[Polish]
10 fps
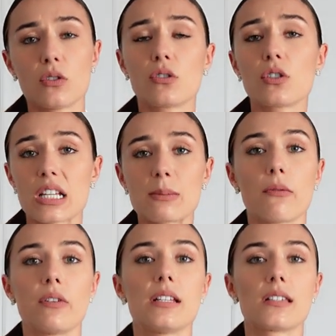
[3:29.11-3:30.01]
no to czas
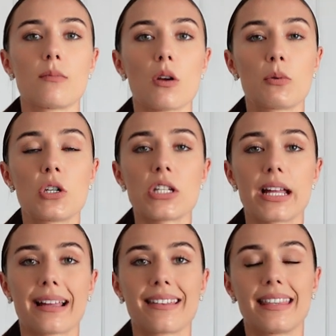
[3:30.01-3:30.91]
powiedzieć sobie o
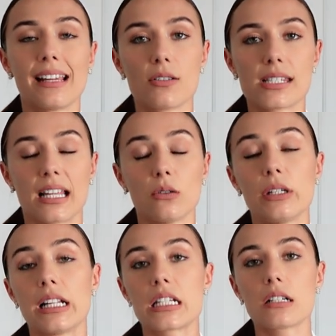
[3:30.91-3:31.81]
przyczynach tego stanu
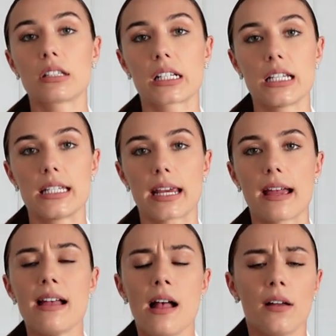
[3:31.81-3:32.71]
i dlaczego tak się dzieje.